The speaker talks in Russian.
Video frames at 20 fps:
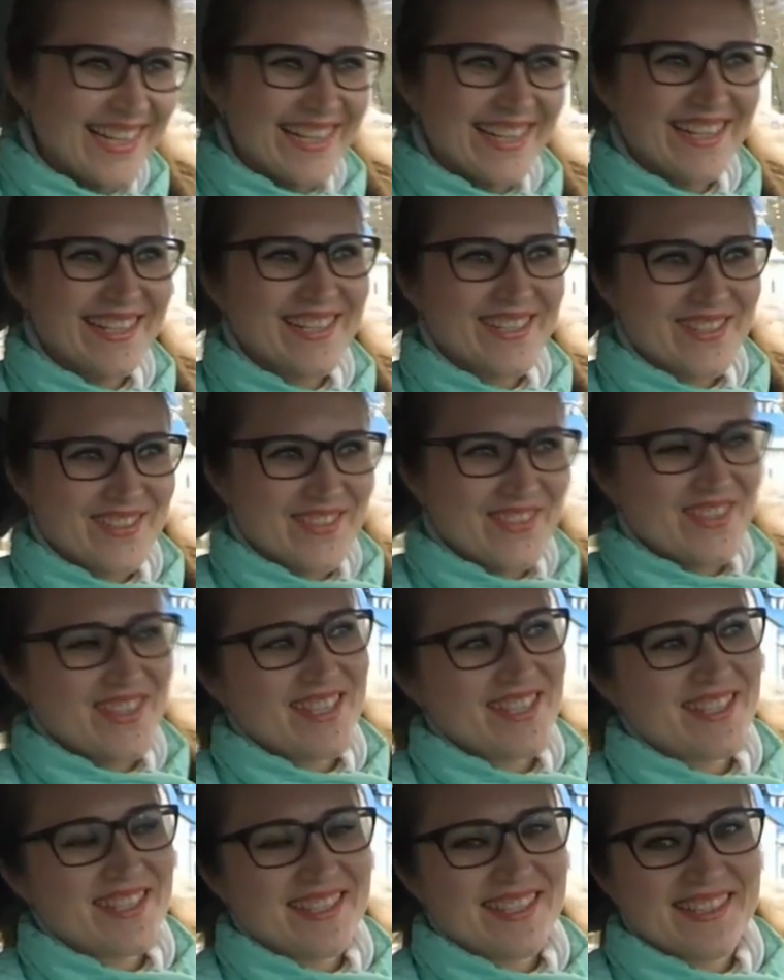А что
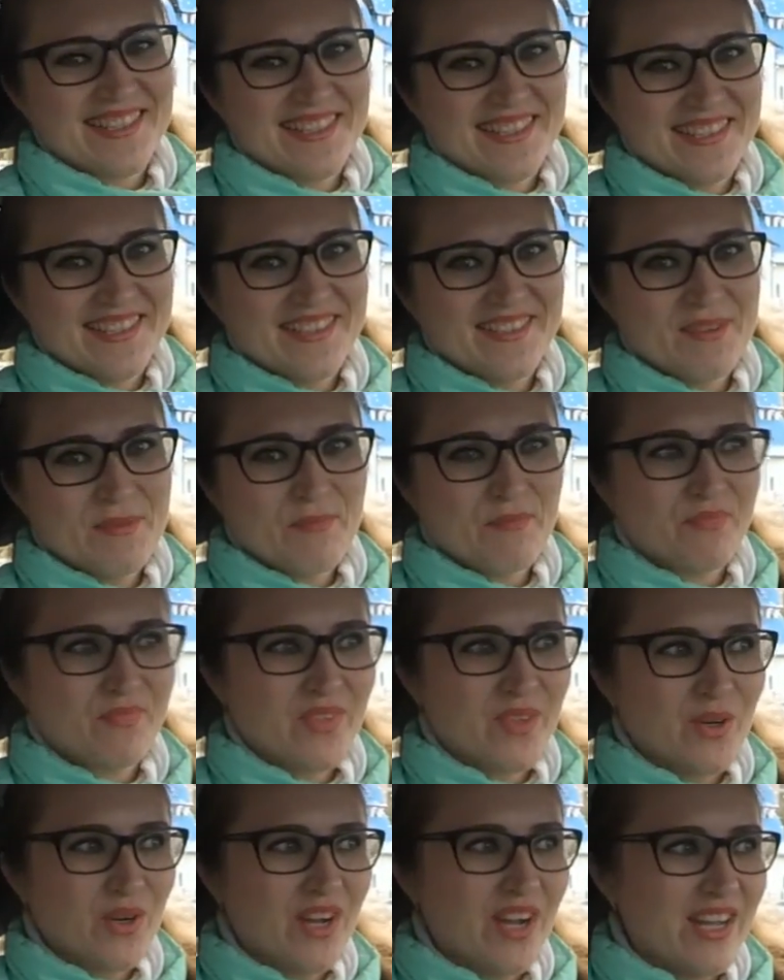есть э,
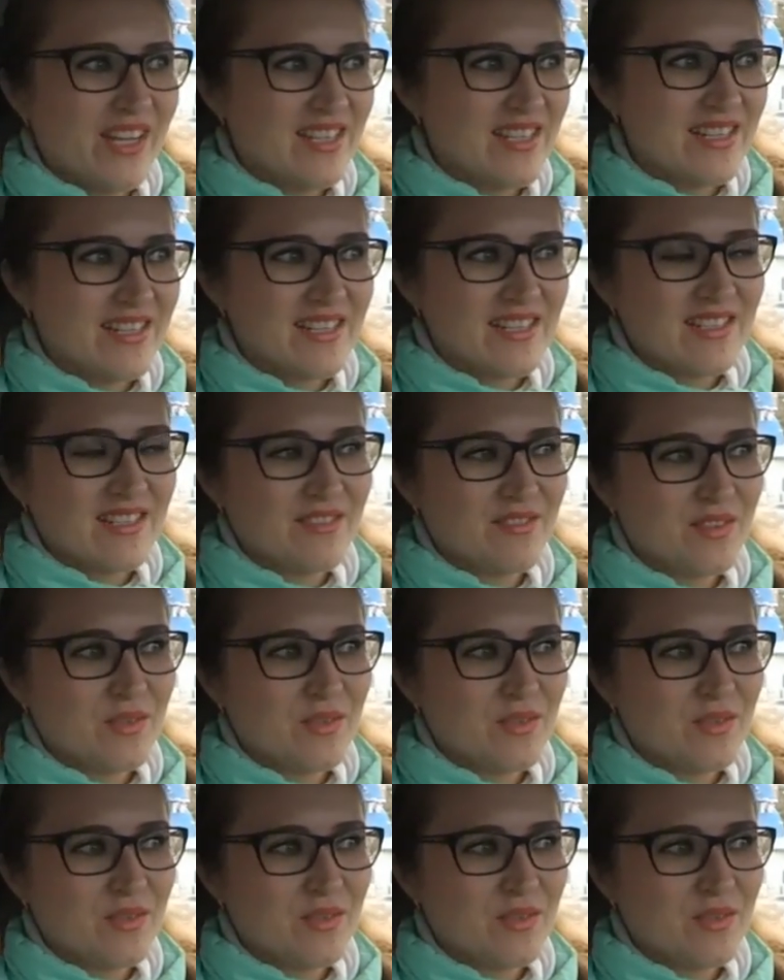другая интересная